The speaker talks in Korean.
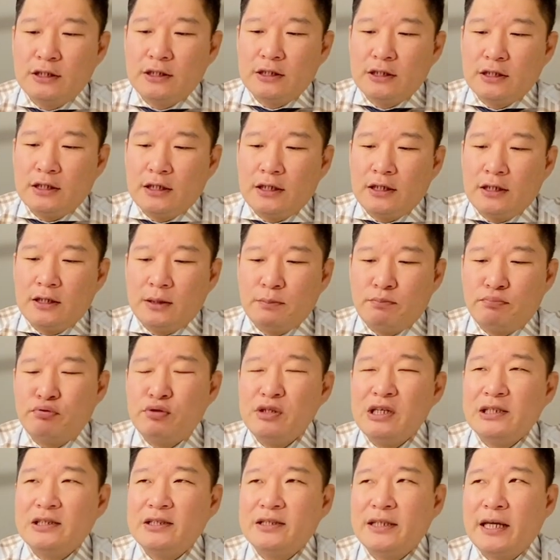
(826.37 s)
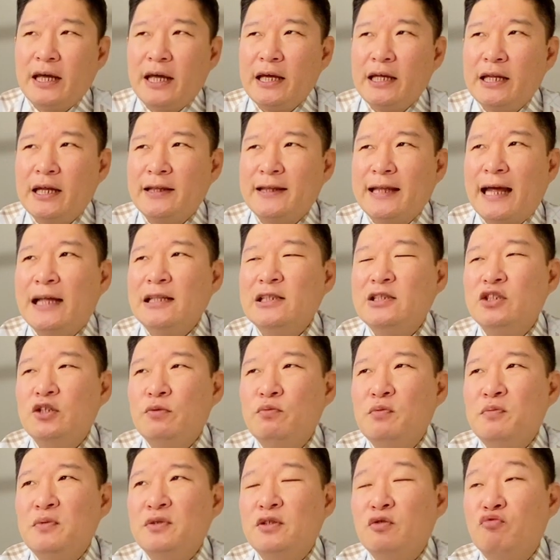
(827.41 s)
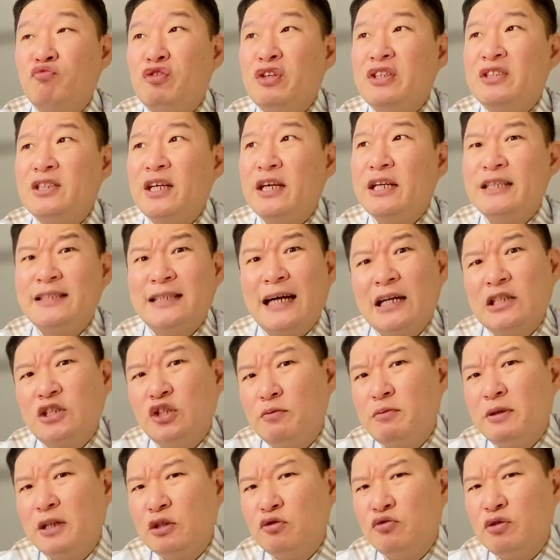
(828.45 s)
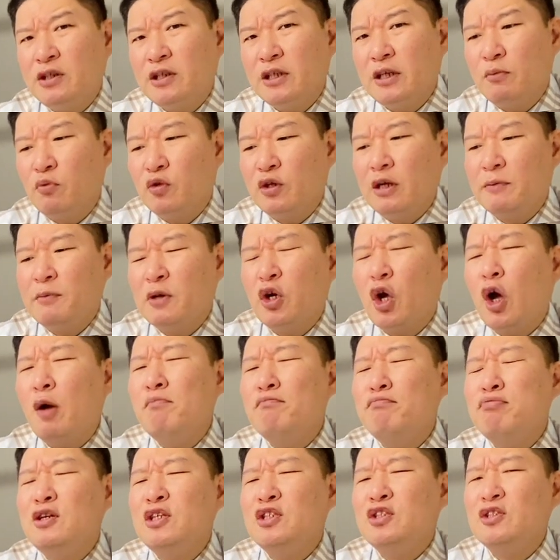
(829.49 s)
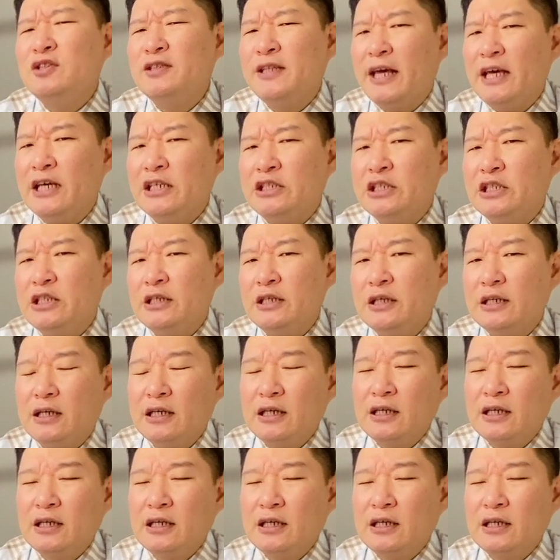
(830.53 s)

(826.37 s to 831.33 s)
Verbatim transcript: 아, 프리세일의 단점이면서 리세일의 장점이 될 수 있는 게 뭐냐면 컴플리션 데이시